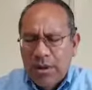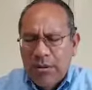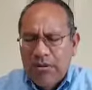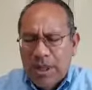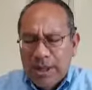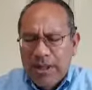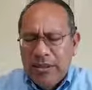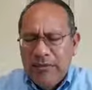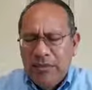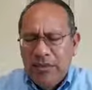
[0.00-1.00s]

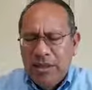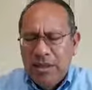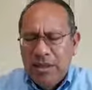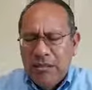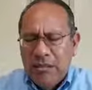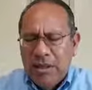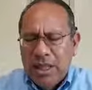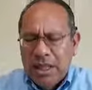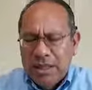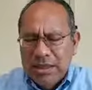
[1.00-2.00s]
Padre, queremos
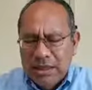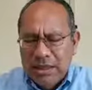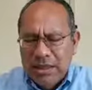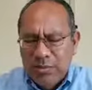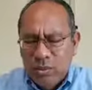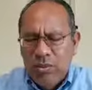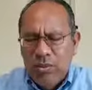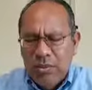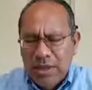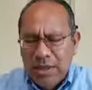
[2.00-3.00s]
agradecerte por un
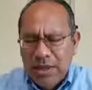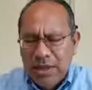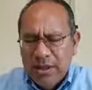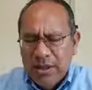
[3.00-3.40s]
nuevo día,